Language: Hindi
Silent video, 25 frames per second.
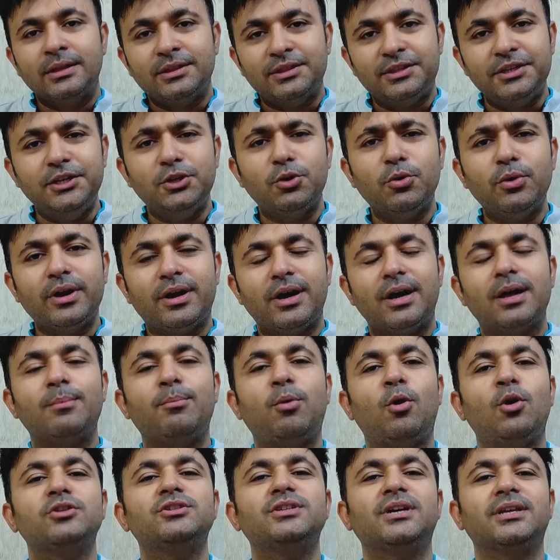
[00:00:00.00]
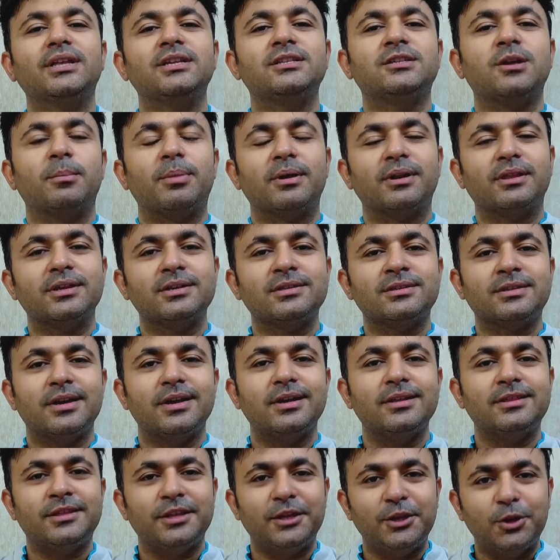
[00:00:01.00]
तीनों ही कार बहुत ज़्यादा ज़बरदस्त
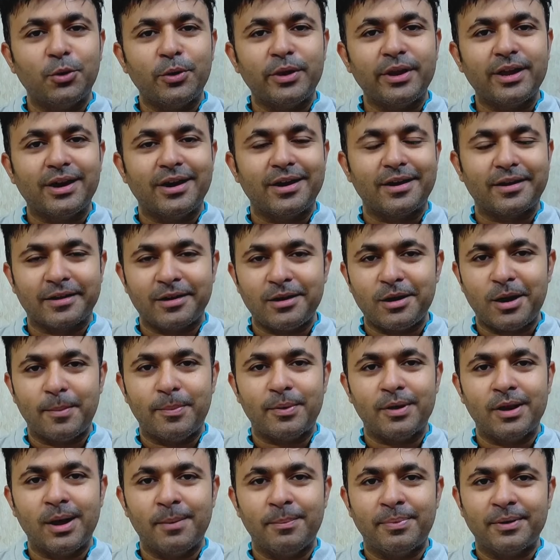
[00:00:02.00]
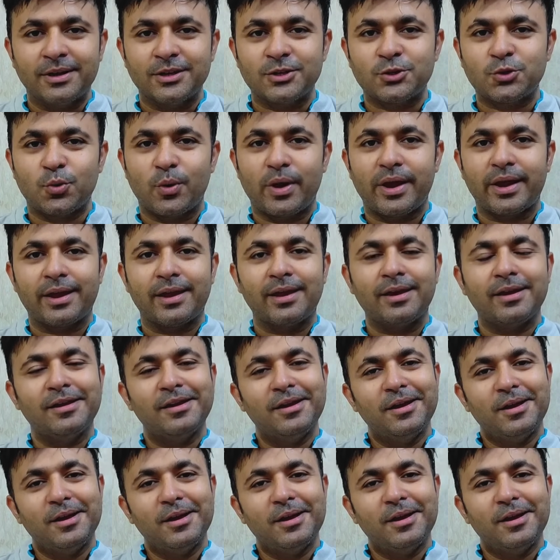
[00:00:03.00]
है तीनों ही कार का अपना अपना स्वैग है